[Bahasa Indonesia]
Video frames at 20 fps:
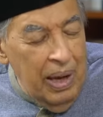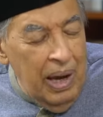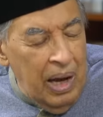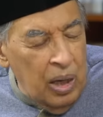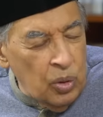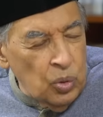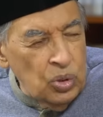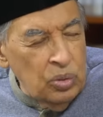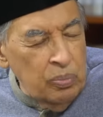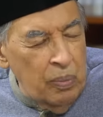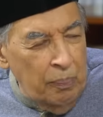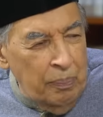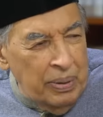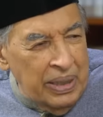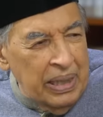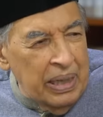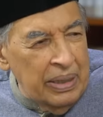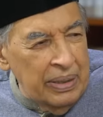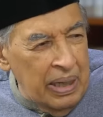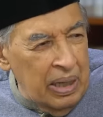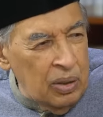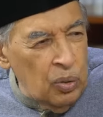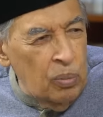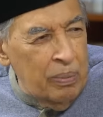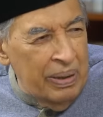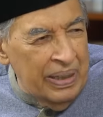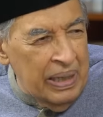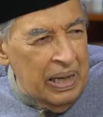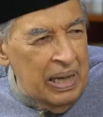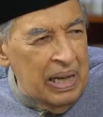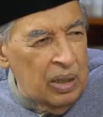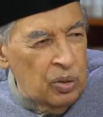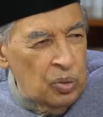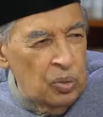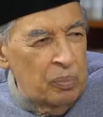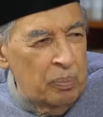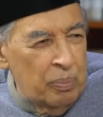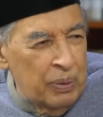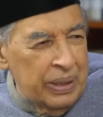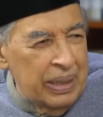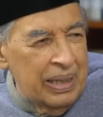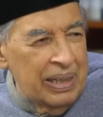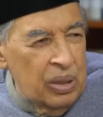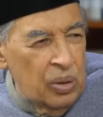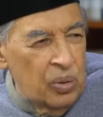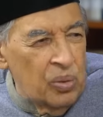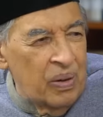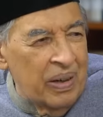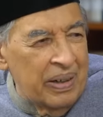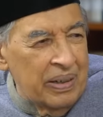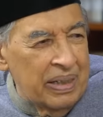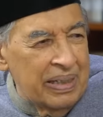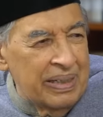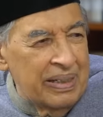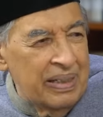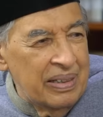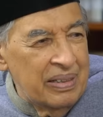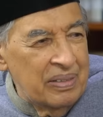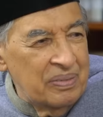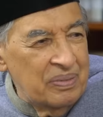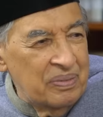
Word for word: harus memberikan aroma yang harum pada lingkungan Anda.